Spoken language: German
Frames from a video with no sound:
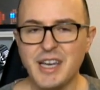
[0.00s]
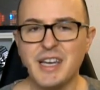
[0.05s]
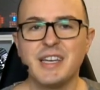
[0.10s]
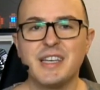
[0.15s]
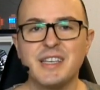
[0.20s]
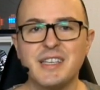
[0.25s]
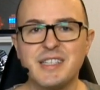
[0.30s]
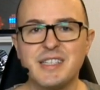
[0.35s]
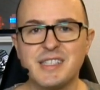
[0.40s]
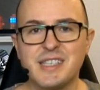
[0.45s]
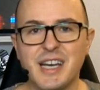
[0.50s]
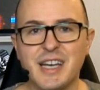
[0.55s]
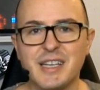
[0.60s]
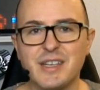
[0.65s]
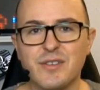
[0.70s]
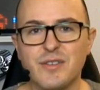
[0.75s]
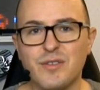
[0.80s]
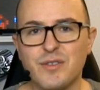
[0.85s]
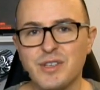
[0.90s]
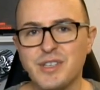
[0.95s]
Ich
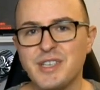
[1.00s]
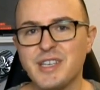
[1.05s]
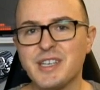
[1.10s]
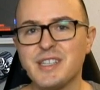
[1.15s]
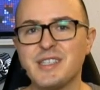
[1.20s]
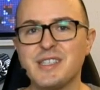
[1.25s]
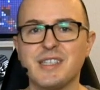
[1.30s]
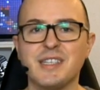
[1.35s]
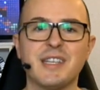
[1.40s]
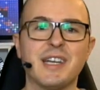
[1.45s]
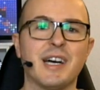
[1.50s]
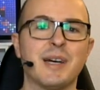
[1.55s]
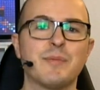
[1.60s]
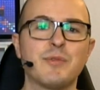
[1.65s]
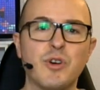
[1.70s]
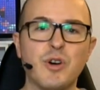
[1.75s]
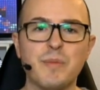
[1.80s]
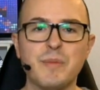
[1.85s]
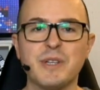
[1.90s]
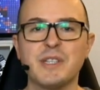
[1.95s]
zeige euch jetzt in einem
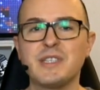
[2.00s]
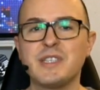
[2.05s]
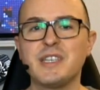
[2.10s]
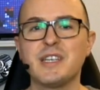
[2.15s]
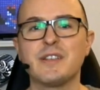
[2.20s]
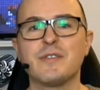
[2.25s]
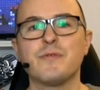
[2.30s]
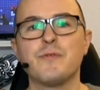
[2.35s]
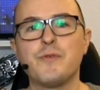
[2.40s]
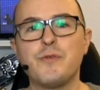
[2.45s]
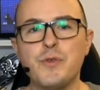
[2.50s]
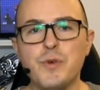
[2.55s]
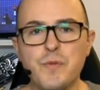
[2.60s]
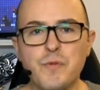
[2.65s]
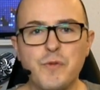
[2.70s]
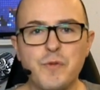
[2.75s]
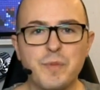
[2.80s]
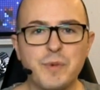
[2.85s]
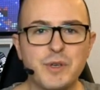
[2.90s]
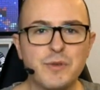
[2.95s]
kommentierten
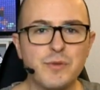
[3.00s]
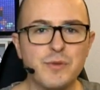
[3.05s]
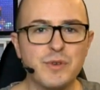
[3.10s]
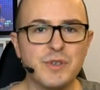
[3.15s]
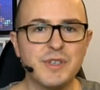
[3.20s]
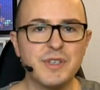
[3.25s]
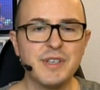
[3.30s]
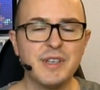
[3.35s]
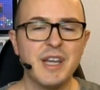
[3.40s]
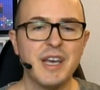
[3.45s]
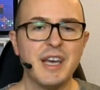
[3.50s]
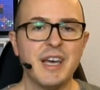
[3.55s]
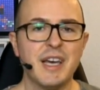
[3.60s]
5 Minuten